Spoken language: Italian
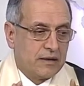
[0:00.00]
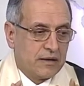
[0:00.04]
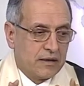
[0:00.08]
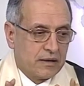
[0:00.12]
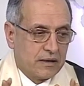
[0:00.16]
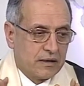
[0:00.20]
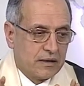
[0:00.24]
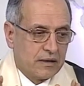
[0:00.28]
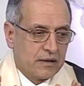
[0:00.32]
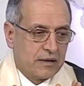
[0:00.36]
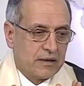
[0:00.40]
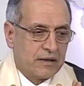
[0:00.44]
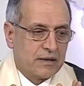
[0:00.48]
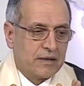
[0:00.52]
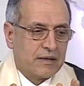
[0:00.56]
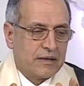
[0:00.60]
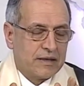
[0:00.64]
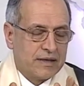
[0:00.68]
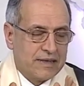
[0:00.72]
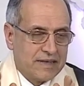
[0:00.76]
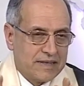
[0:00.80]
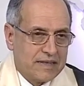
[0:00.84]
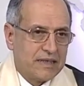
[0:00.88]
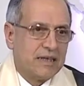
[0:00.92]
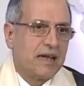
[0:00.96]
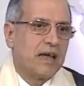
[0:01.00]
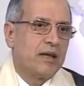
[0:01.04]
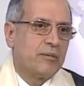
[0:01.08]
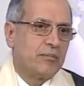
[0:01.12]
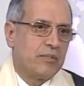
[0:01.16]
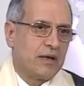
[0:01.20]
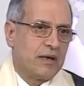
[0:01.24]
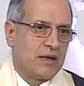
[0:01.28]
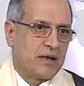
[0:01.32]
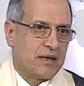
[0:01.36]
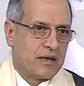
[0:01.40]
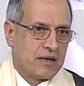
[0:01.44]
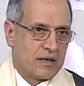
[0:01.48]
eh,
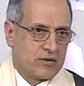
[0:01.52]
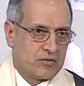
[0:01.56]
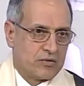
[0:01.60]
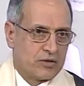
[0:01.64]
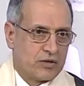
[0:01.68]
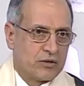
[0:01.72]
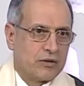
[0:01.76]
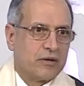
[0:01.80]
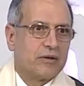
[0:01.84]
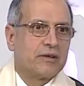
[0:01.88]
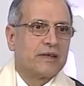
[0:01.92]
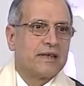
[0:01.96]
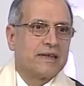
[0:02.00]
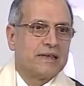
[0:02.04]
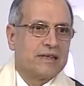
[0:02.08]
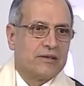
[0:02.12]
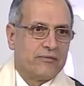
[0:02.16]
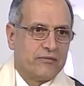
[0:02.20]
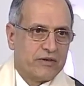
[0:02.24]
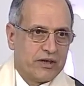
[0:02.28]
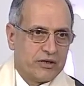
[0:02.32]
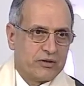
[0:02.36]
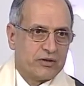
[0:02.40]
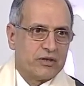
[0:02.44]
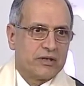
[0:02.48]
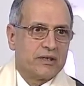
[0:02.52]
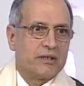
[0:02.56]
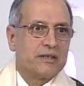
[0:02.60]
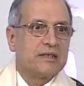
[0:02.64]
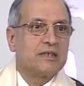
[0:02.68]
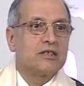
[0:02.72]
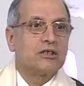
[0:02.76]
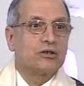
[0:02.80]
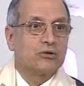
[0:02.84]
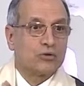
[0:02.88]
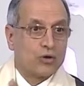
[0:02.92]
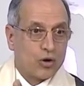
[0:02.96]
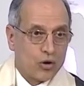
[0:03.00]
insieme alla questione invece
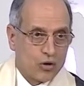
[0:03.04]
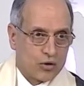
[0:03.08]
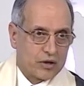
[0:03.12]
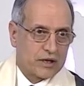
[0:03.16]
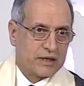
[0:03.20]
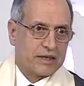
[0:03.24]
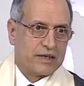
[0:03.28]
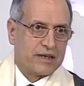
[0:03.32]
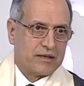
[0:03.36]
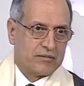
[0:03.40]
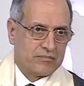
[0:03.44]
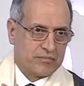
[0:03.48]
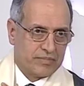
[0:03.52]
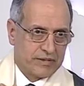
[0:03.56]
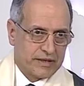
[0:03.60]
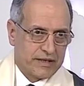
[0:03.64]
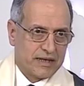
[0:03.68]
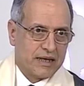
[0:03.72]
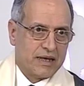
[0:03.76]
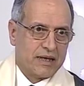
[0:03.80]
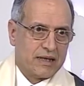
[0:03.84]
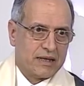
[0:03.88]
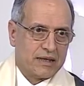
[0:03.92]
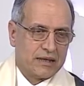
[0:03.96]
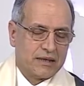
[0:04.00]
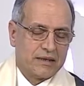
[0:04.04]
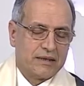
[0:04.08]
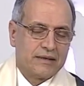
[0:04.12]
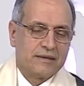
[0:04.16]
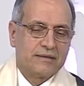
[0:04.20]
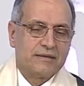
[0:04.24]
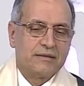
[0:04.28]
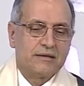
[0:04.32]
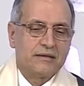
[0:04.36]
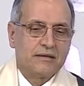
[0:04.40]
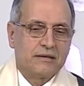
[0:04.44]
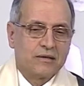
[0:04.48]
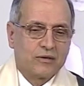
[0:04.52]
storica imperiale,
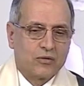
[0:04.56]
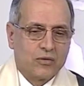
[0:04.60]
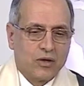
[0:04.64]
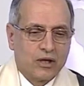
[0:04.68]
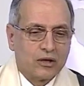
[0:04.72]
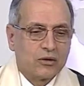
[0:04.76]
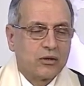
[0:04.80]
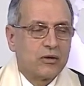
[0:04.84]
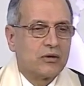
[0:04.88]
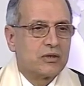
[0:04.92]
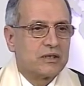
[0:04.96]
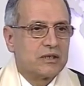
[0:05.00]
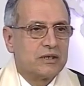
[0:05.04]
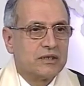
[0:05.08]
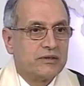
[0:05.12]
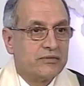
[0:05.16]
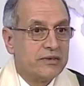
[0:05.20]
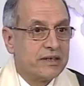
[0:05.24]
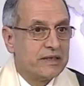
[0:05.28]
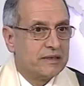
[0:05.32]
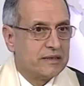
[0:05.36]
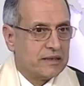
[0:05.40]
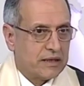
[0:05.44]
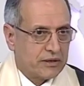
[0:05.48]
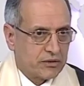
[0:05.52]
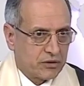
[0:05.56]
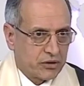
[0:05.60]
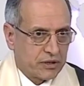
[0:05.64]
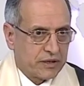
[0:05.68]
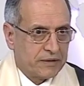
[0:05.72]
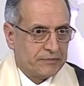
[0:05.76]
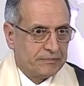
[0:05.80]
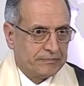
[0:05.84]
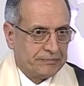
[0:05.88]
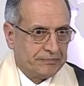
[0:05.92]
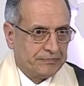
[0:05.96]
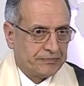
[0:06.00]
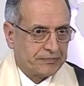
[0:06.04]
qualcosa di verità c'è.
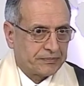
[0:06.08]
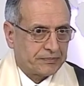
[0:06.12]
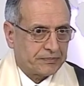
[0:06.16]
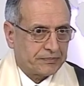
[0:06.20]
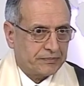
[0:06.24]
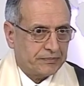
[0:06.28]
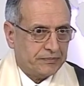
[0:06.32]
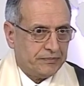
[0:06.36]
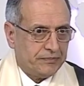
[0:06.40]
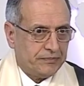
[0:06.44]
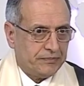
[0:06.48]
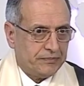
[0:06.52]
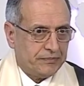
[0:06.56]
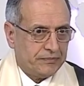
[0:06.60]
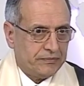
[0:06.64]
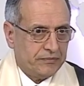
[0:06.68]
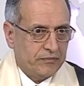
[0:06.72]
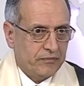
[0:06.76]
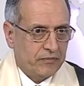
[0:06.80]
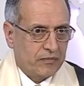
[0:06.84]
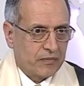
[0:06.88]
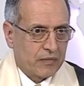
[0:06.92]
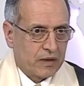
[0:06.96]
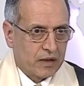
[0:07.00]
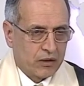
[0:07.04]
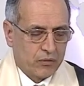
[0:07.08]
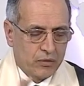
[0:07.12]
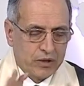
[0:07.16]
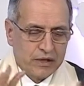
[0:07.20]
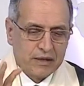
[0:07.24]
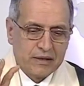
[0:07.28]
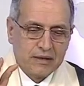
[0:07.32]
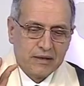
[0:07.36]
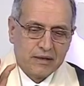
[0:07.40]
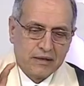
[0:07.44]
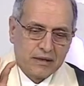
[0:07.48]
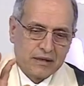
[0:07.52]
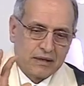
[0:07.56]

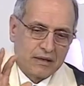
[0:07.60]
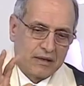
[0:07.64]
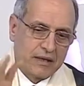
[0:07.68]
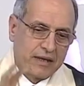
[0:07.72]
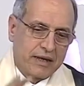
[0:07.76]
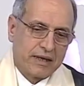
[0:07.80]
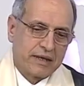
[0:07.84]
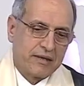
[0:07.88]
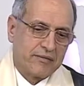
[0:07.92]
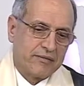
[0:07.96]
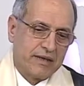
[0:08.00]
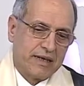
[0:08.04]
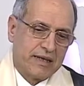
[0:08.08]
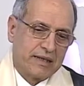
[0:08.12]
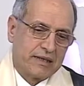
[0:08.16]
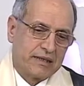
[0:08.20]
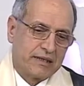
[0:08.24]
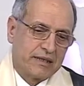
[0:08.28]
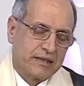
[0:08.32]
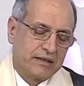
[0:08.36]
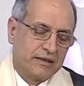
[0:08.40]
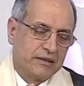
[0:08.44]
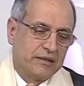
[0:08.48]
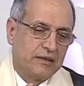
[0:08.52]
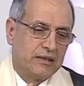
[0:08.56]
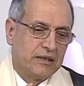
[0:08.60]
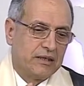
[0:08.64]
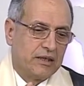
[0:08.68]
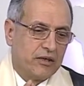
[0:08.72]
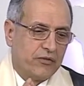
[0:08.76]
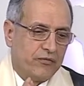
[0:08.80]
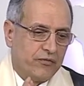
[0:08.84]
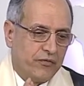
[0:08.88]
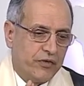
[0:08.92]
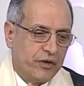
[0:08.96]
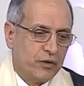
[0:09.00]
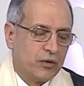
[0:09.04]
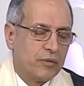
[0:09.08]
Quindi l'arrivare
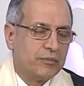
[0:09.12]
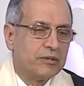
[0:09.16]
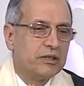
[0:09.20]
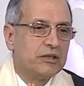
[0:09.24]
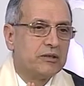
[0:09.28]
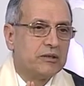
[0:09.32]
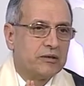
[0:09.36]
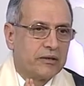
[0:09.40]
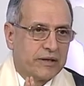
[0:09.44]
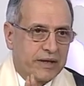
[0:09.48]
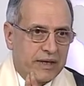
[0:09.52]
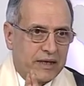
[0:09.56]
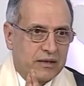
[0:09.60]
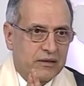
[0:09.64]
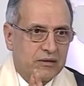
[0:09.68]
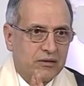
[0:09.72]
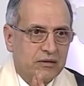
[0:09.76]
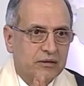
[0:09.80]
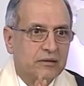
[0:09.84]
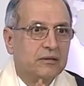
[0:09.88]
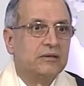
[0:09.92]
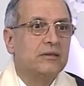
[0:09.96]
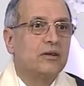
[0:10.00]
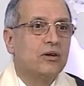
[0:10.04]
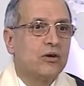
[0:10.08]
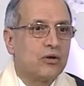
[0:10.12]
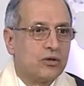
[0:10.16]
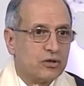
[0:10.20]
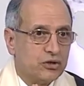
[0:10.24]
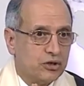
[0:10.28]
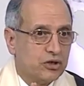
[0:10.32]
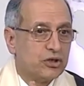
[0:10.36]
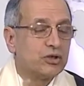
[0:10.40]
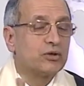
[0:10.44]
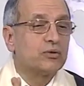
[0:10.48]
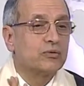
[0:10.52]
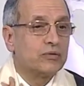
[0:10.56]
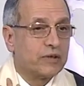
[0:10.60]
fino al Mediterraneo
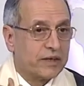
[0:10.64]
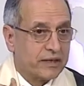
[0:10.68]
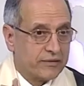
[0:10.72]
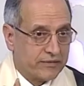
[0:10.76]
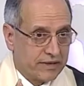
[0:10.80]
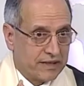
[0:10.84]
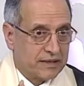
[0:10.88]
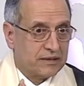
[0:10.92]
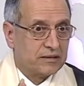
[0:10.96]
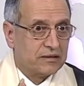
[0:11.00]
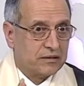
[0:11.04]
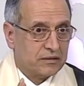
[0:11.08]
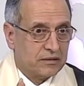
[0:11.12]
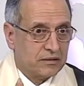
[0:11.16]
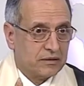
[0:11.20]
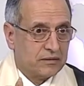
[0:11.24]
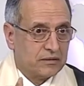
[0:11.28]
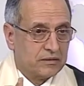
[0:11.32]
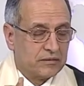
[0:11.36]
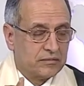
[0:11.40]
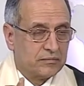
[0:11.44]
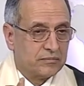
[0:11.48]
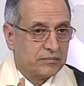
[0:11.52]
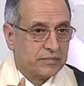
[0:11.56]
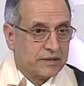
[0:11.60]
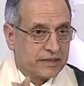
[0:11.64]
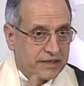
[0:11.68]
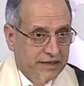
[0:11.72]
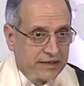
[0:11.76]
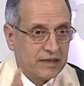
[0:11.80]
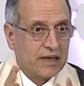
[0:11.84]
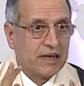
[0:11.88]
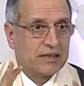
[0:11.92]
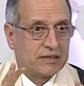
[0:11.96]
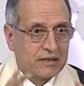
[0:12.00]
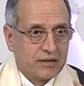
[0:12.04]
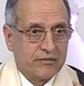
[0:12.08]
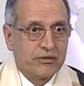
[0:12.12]
oggi sono arrivati, perché
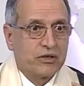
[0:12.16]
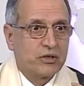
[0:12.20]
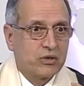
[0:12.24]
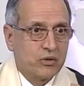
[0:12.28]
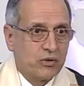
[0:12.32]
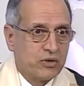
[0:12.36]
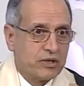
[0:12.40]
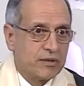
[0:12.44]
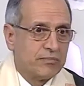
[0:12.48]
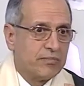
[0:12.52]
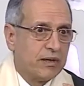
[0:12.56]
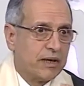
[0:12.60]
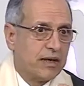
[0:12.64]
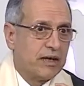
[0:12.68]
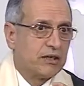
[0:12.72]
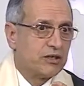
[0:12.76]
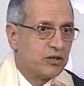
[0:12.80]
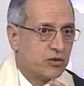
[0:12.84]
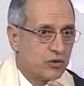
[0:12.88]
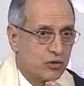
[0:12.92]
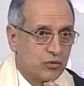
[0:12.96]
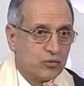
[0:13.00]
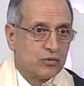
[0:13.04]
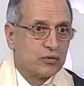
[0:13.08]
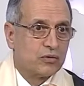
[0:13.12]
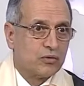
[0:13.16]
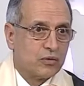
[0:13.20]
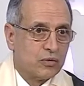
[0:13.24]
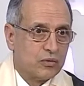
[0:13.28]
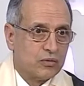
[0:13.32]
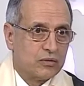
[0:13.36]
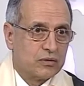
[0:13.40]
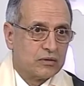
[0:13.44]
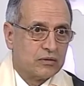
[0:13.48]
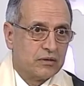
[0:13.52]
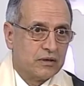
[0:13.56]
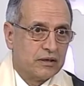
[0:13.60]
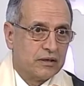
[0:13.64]
attraverso Hezbollah ci sono
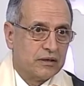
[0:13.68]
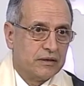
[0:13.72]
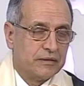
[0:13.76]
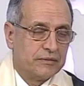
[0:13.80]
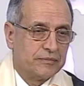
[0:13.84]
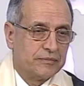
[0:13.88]
loro lì.